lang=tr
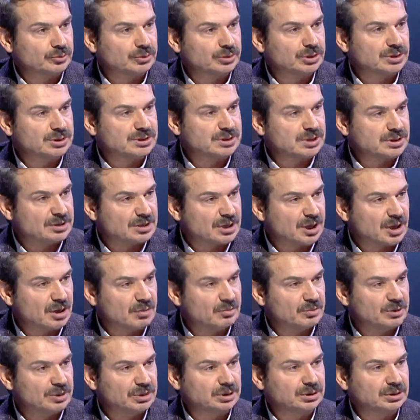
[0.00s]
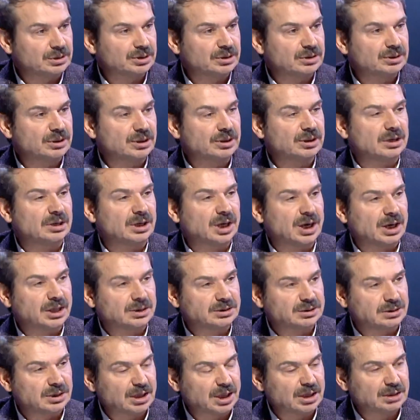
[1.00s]
istihdamı e,
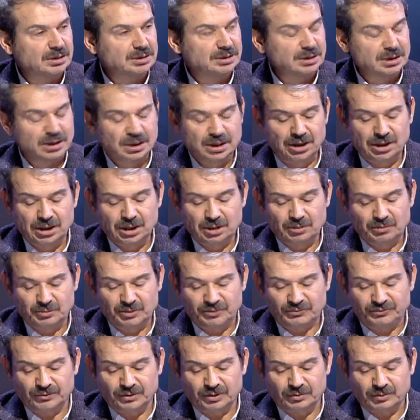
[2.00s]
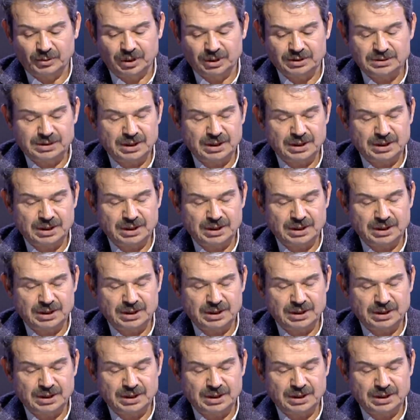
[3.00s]
artıran bir firma.